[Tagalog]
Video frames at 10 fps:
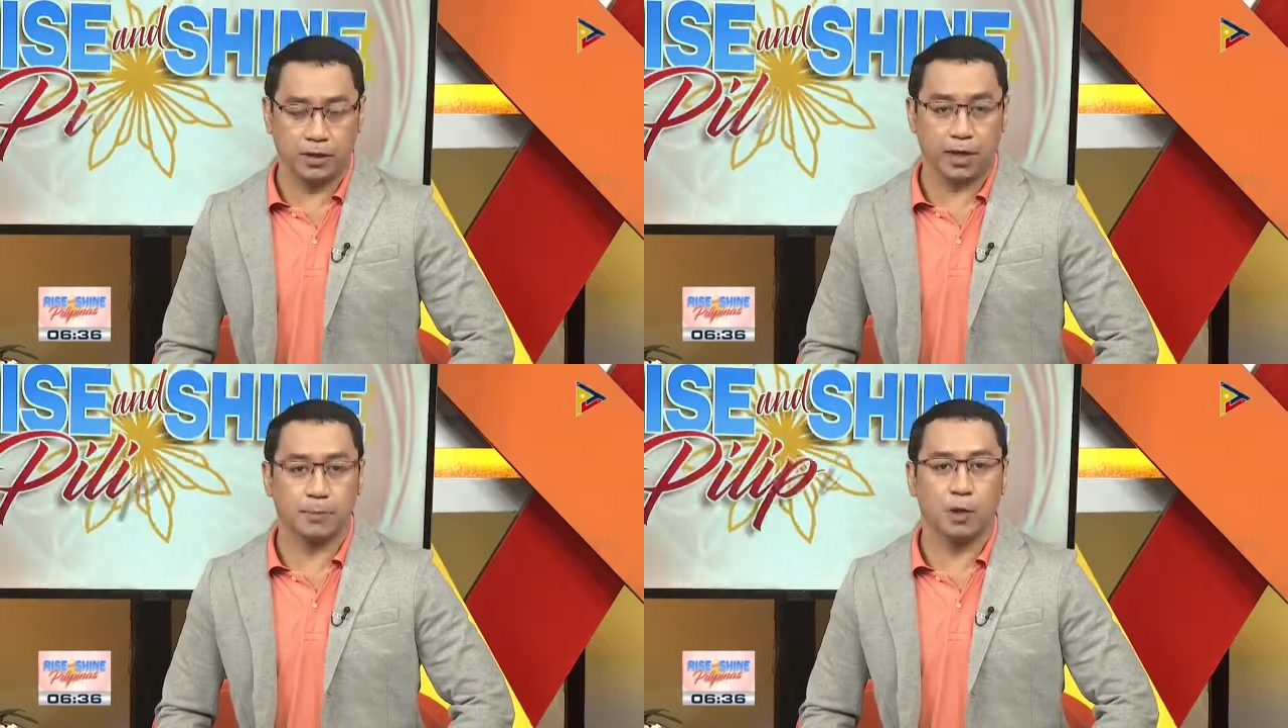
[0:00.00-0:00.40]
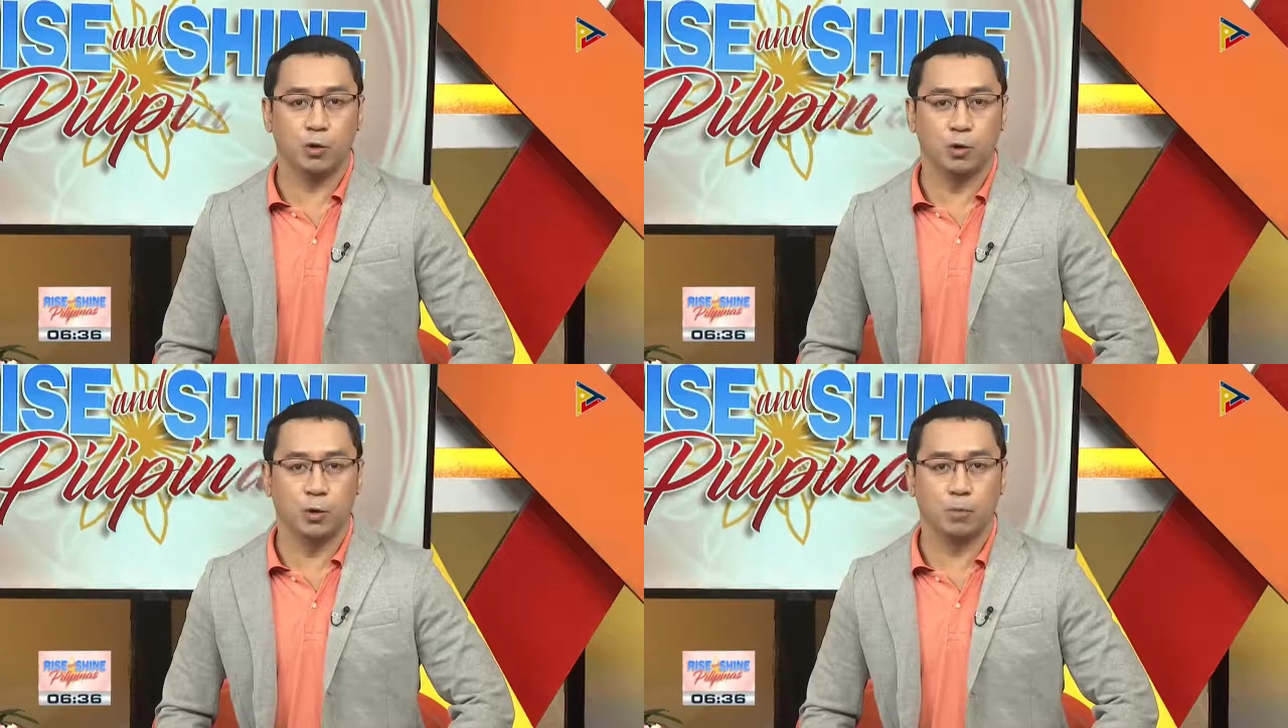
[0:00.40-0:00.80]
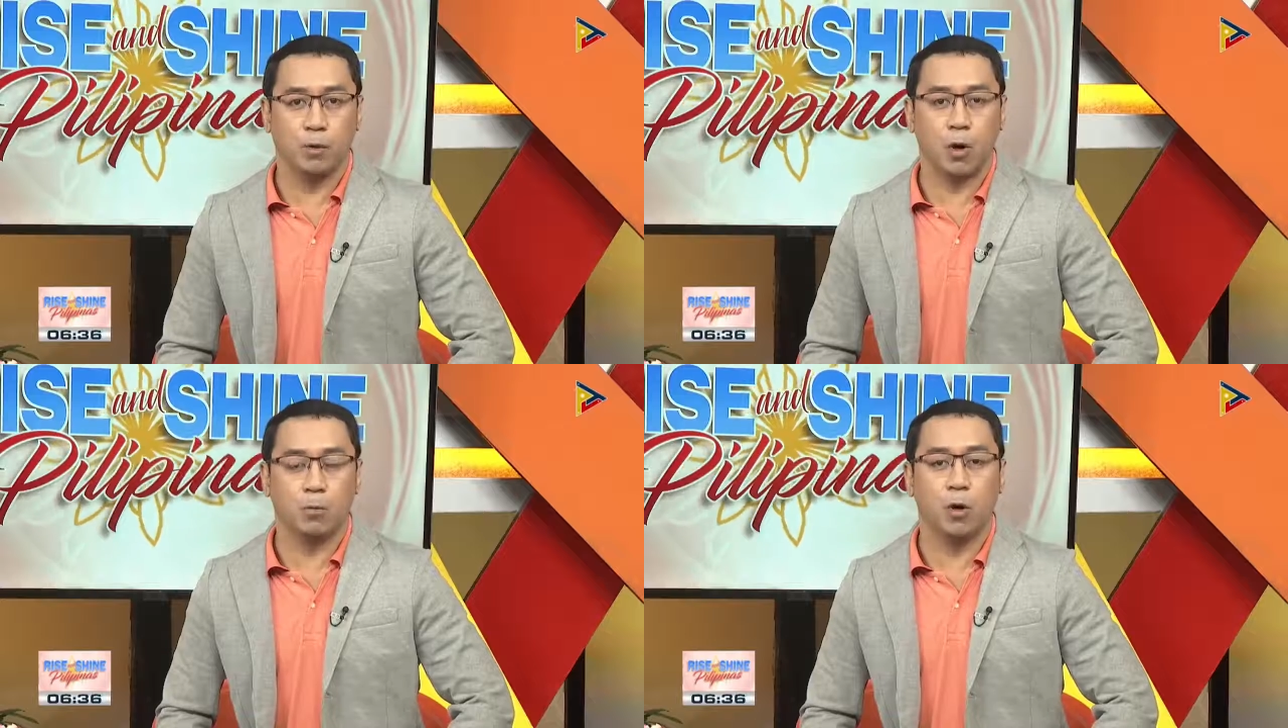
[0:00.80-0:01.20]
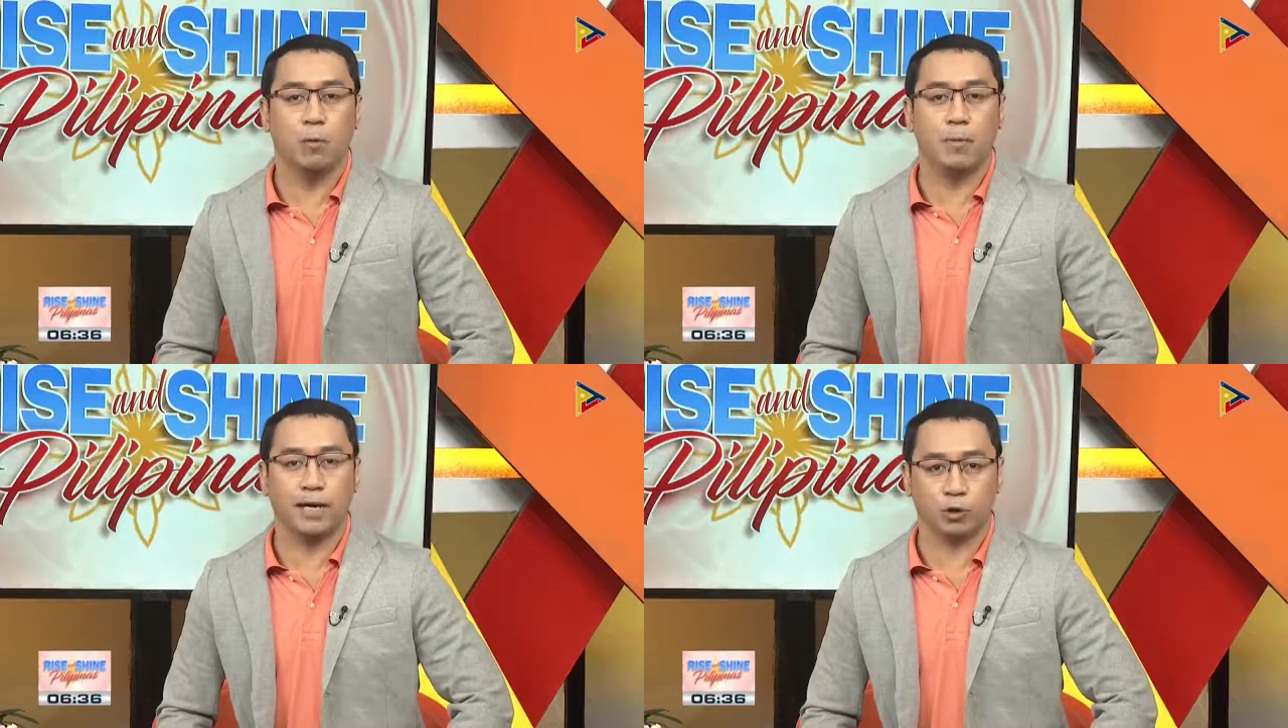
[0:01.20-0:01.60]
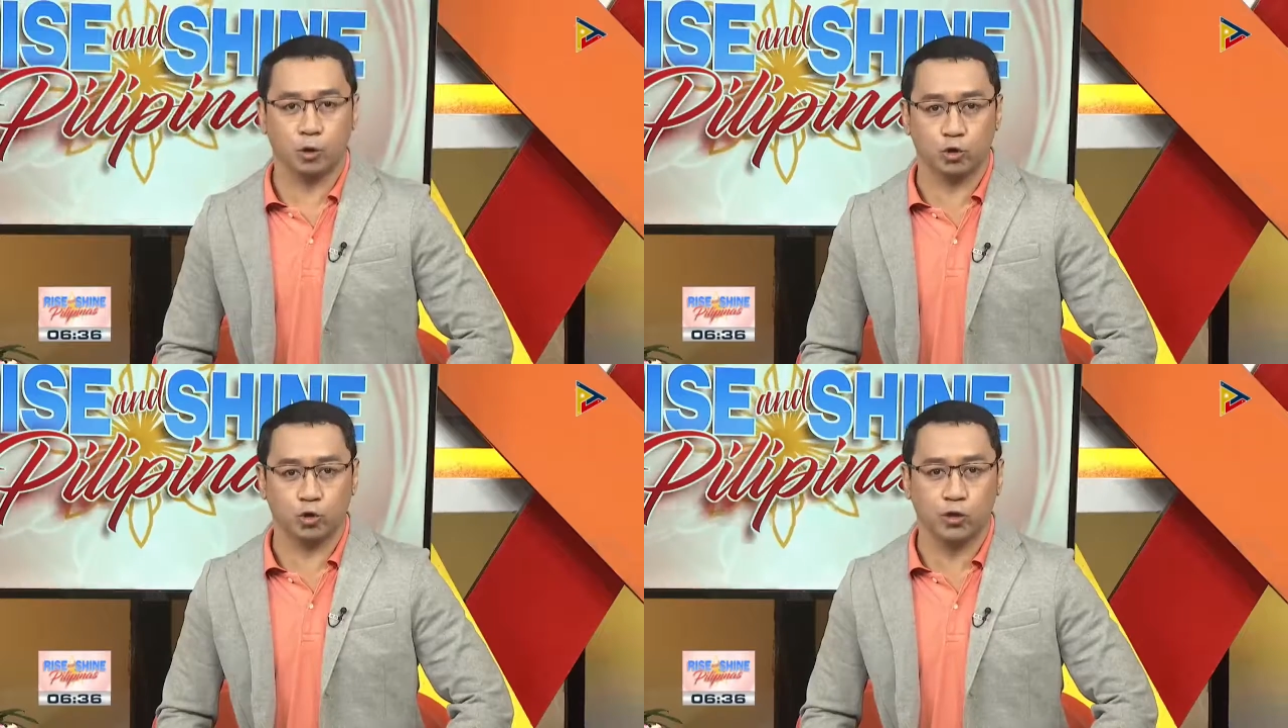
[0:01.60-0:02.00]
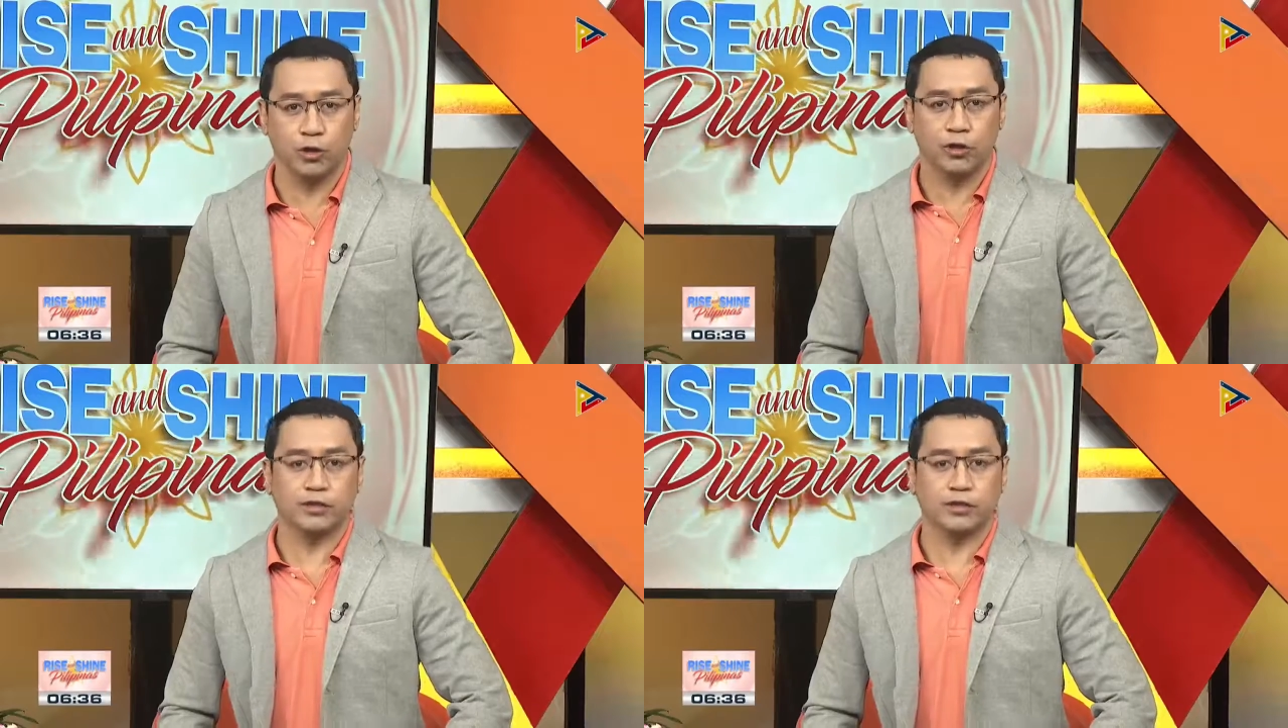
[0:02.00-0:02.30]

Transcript: kay Pangulong Bongbong Marcos